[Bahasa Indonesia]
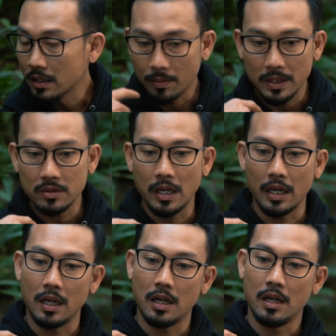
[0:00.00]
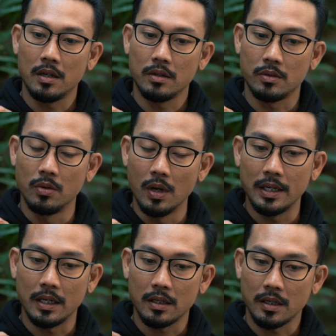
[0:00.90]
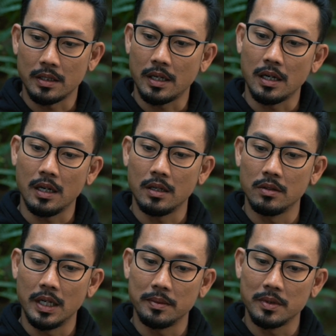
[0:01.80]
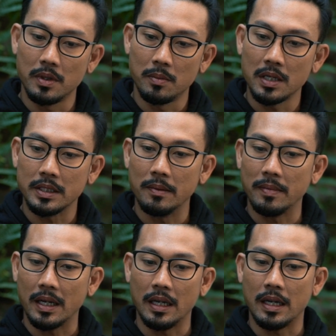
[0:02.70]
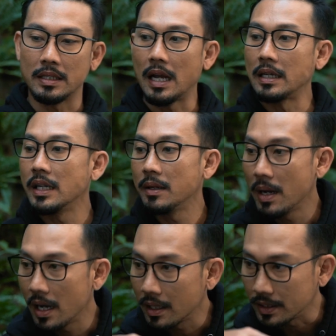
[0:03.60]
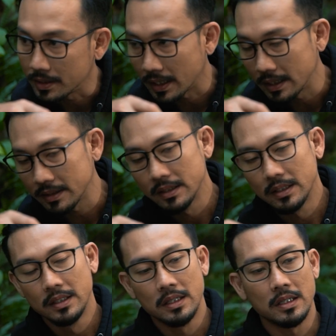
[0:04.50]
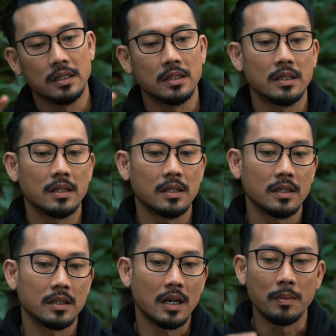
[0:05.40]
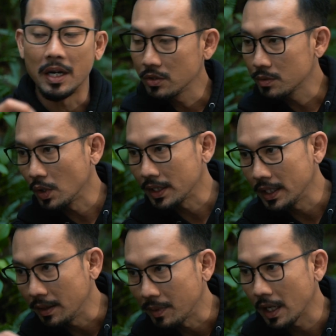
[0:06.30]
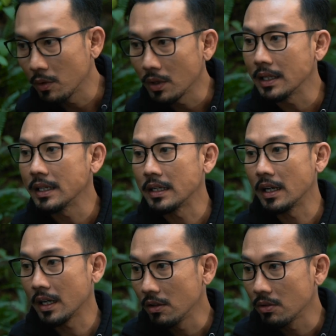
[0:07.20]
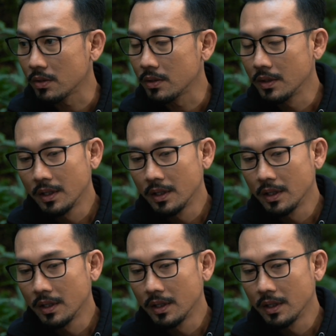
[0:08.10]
Termasuk kayak gua nih, ketika lu DM gua, "Bang, jangan pakai kata anjay, Bang." gitu kan. Eh, nggak uh, bagus buat ini. Makanya gua kan nanya ke lu.